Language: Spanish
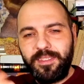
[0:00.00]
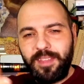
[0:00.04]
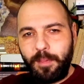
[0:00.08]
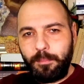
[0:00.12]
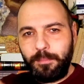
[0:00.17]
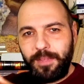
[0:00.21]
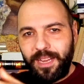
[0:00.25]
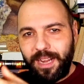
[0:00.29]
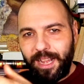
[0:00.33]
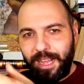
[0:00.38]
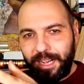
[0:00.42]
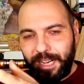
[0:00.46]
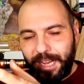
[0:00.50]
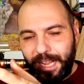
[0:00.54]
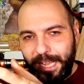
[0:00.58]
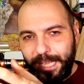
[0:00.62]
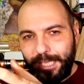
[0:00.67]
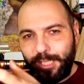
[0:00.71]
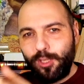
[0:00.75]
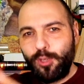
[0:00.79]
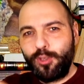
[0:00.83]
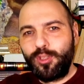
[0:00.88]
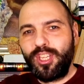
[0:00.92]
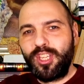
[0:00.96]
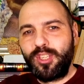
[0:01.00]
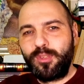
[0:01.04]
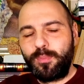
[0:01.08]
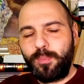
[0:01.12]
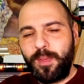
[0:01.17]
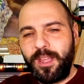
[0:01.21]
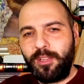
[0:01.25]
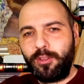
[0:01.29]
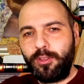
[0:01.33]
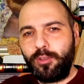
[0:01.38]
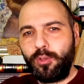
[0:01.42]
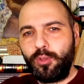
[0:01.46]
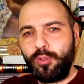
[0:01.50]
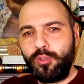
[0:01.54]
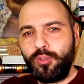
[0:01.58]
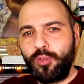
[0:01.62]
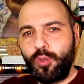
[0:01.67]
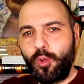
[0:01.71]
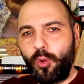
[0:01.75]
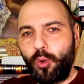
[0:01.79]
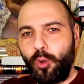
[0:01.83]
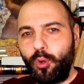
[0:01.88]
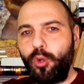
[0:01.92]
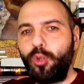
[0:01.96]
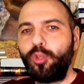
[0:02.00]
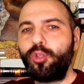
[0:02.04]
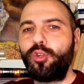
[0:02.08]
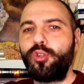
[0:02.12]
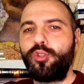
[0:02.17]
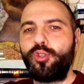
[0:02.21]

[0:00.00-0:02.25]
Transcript: a mirar estos aspectos con otros